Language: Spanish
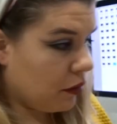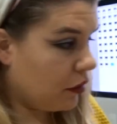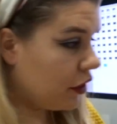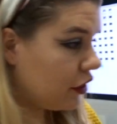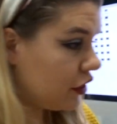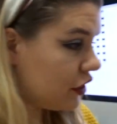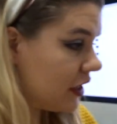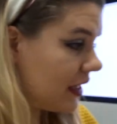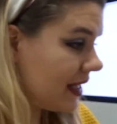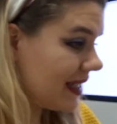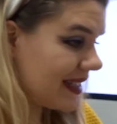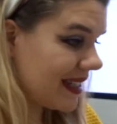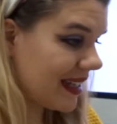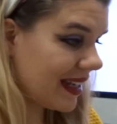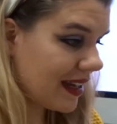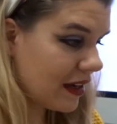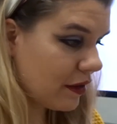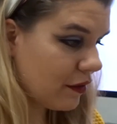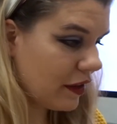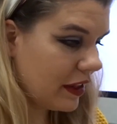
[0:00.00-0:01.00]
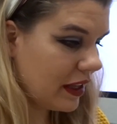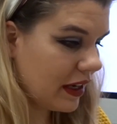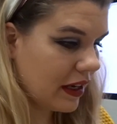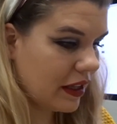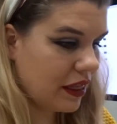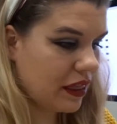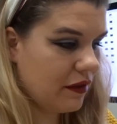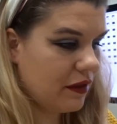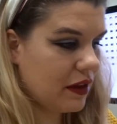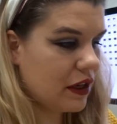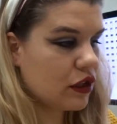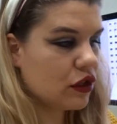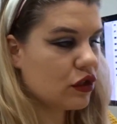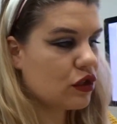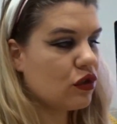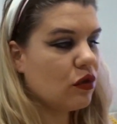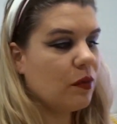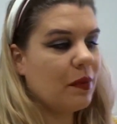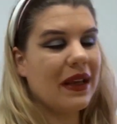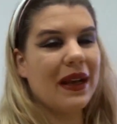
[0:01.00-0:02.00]
bueno, chicas, acabo de recibir
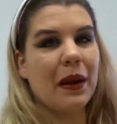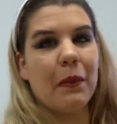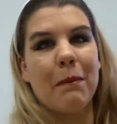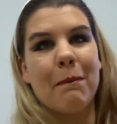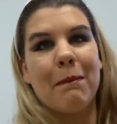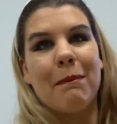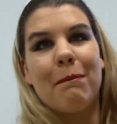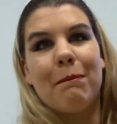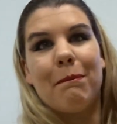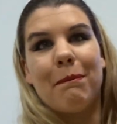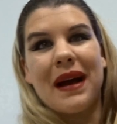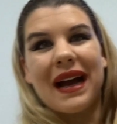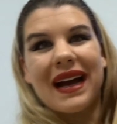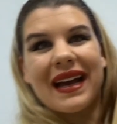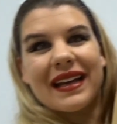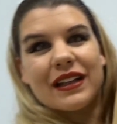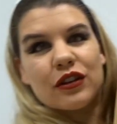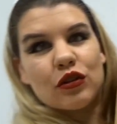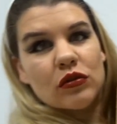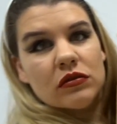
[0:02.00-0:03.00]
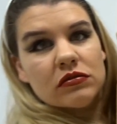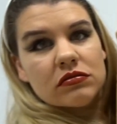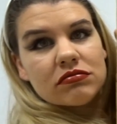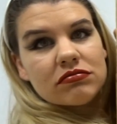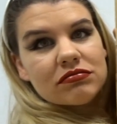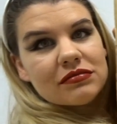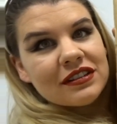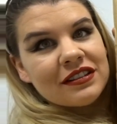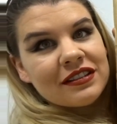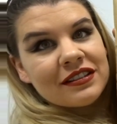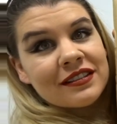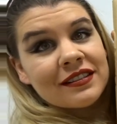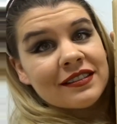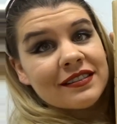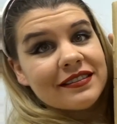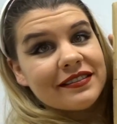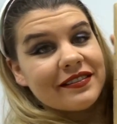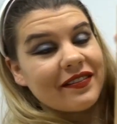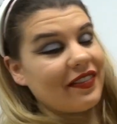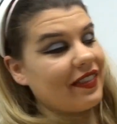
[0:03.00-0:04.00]
súper paquetón
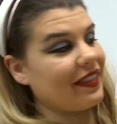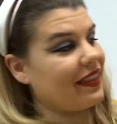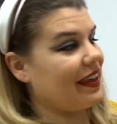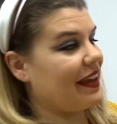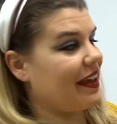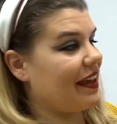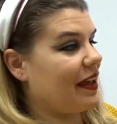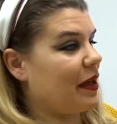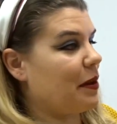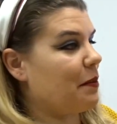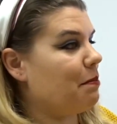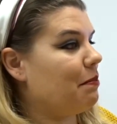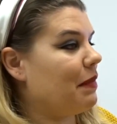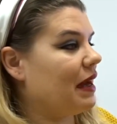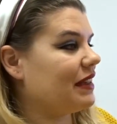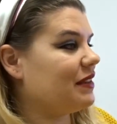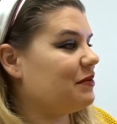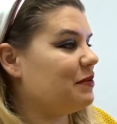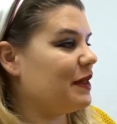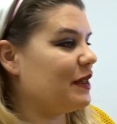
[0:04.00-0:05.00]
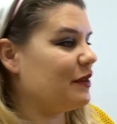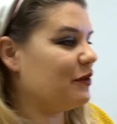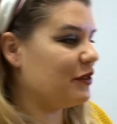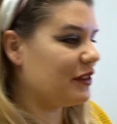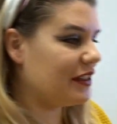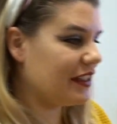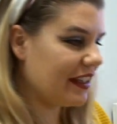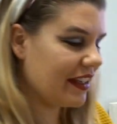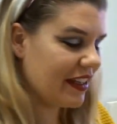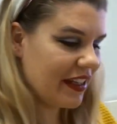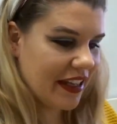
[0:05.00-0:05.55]
de Mad Beauty.